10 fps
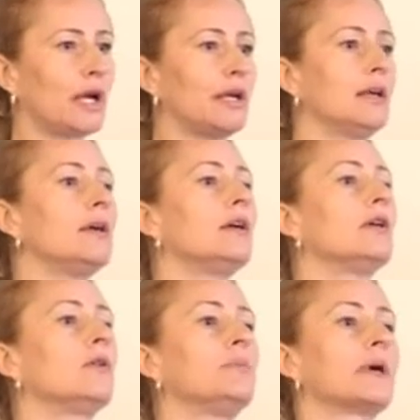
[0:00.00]
è
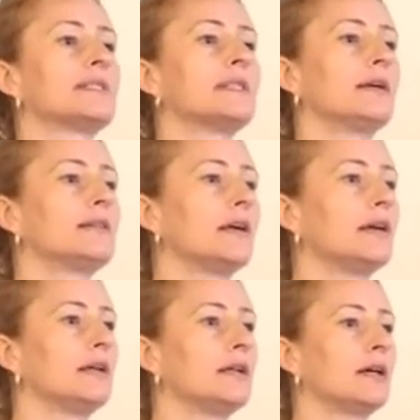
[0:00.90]
qui
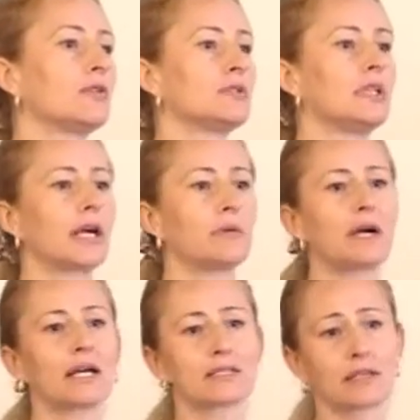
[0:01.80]
presente la consigliera
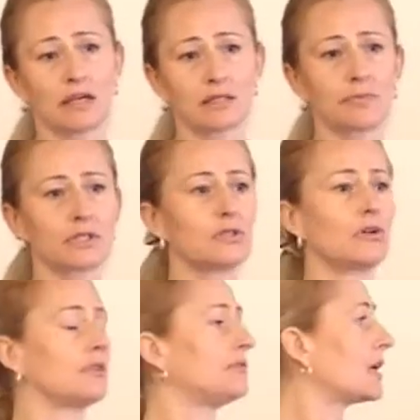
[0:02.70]
Maras che è
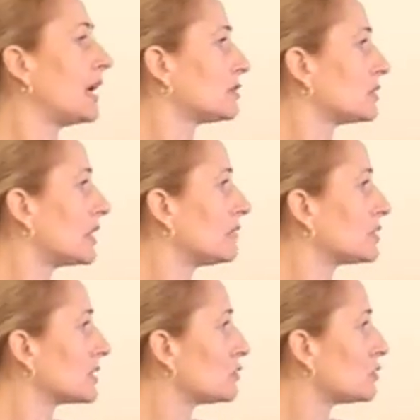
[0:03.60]
espressione fra l'altro della
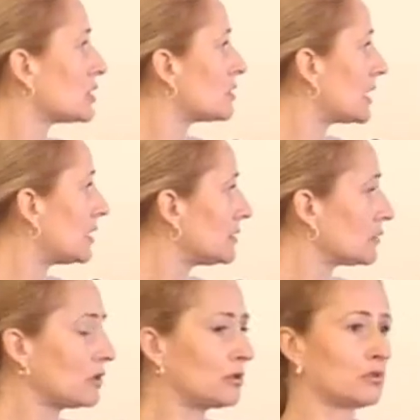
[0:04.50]
vostra associazione
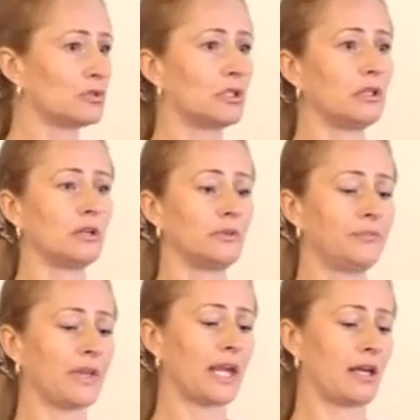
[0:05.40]
all'interno del Consiglio
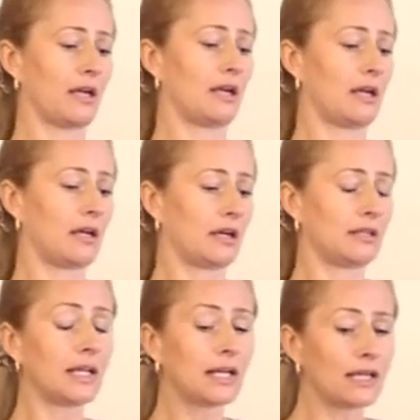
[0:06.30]
eh,
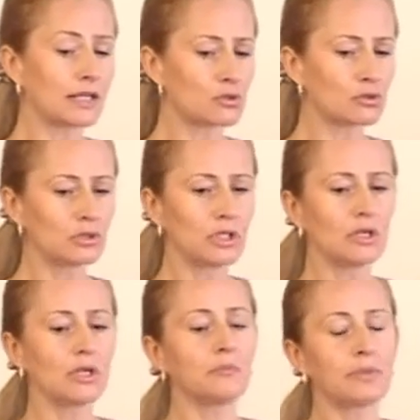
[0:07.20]
dell'ERSU
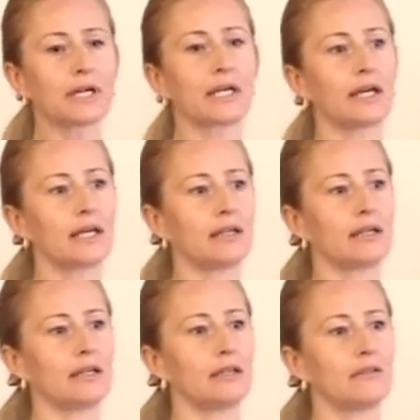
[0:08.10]
perché
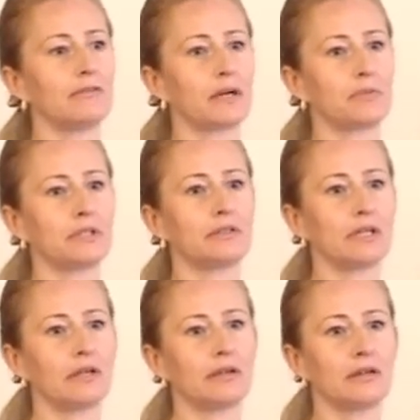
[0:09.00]
eh,
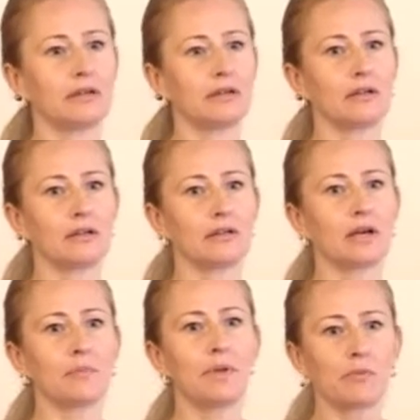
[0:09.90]
veramente eh,
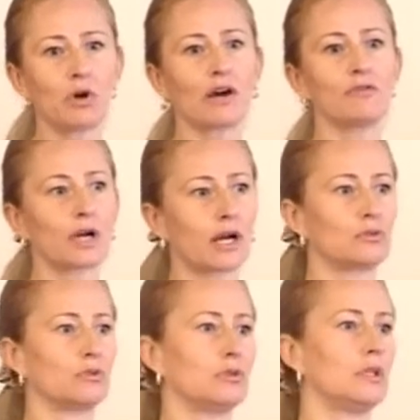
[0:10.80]
abbiamo
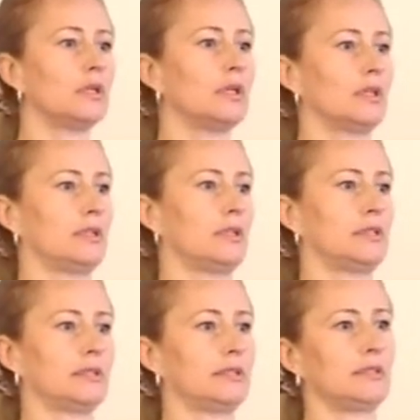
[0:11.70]
lavorato
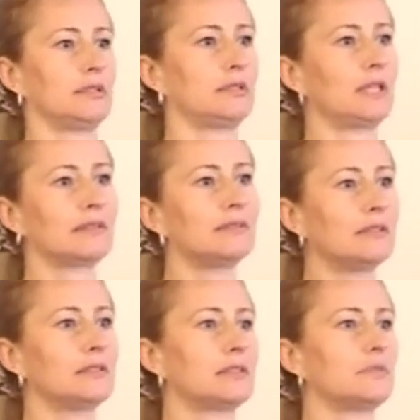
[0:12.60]
eh,
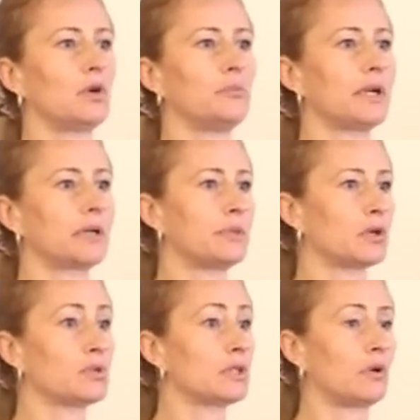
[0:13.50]
tantissimo per, per
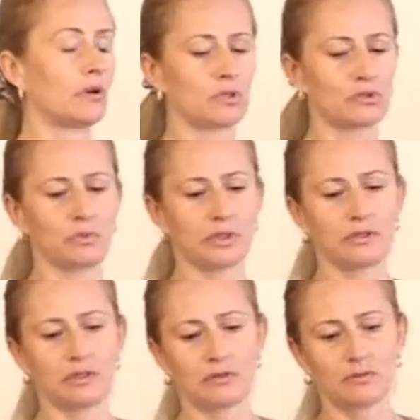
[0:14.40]
conseguire questo
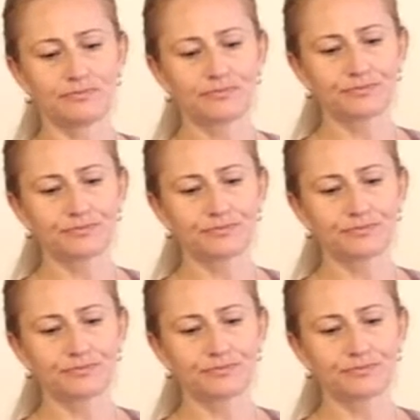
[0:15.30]
obiettivo.